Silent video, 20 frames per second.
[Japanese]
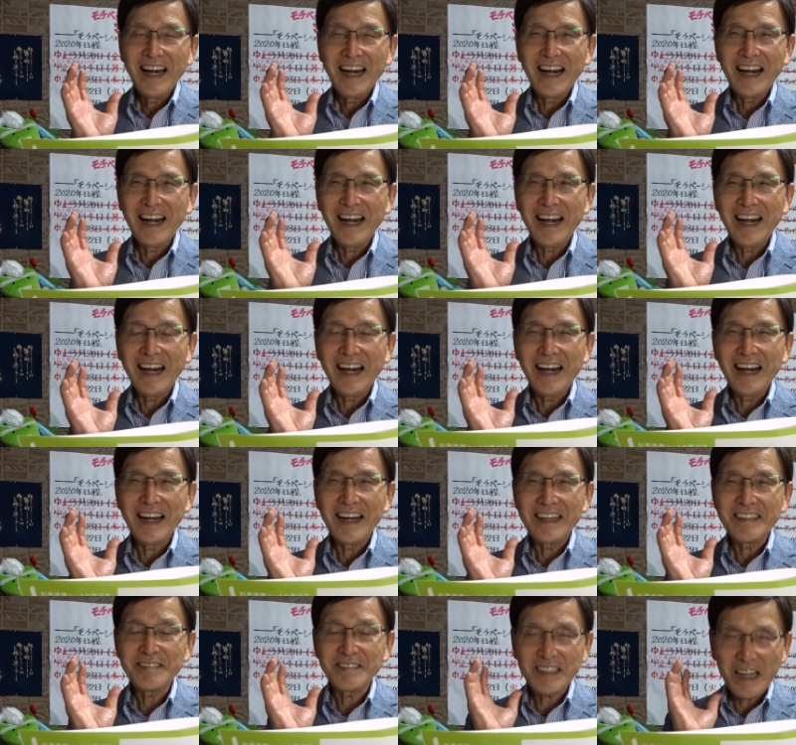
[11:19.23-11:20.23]

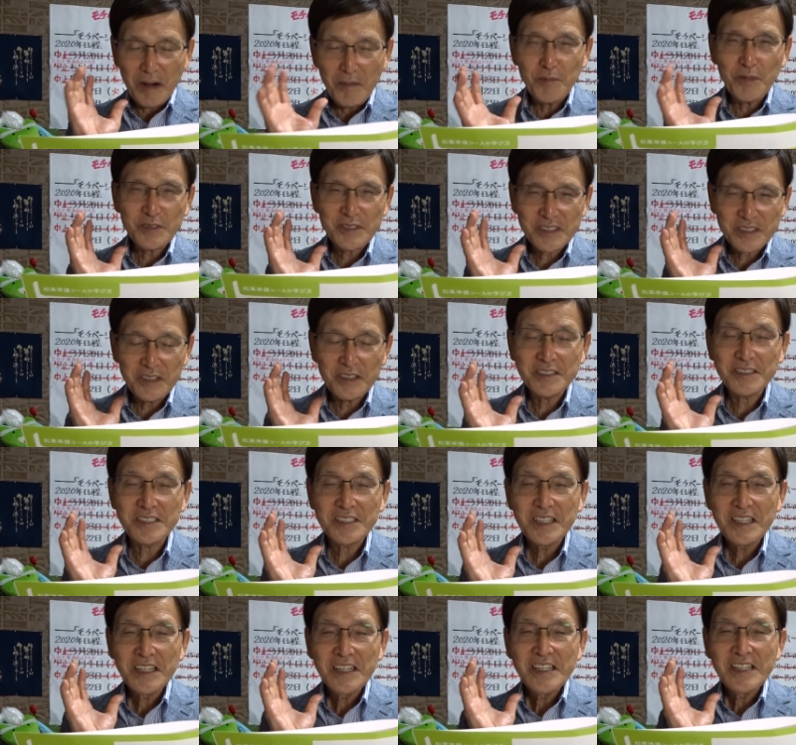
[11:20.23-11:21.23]
あ負担もすごく
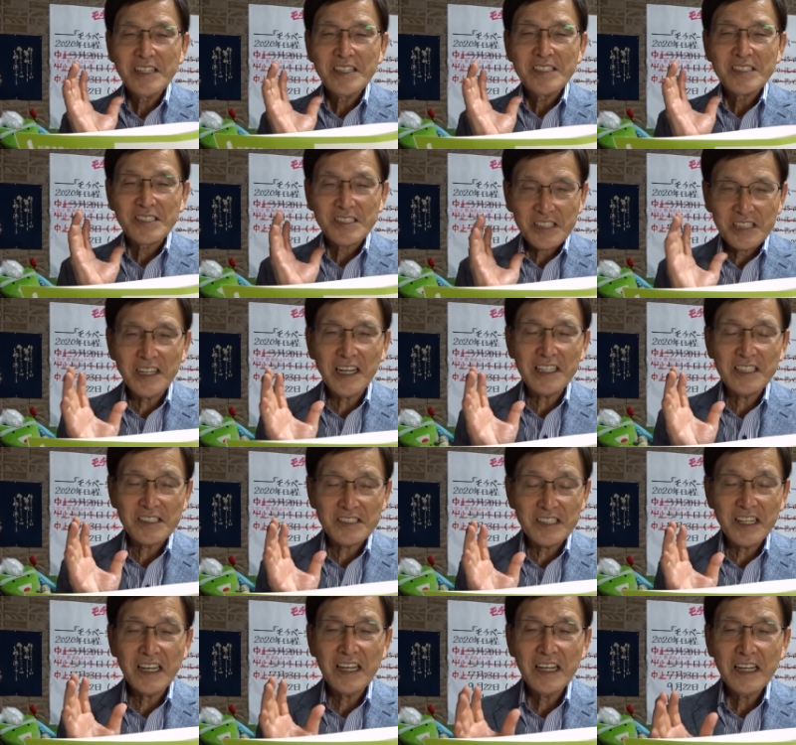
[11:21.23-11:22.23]
少ないで
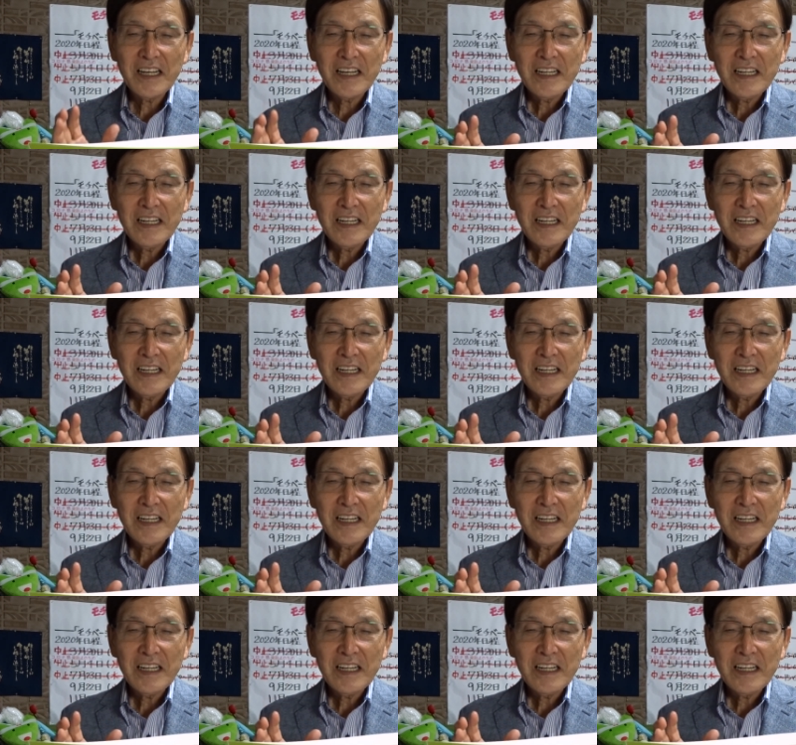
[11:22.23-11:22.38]
すね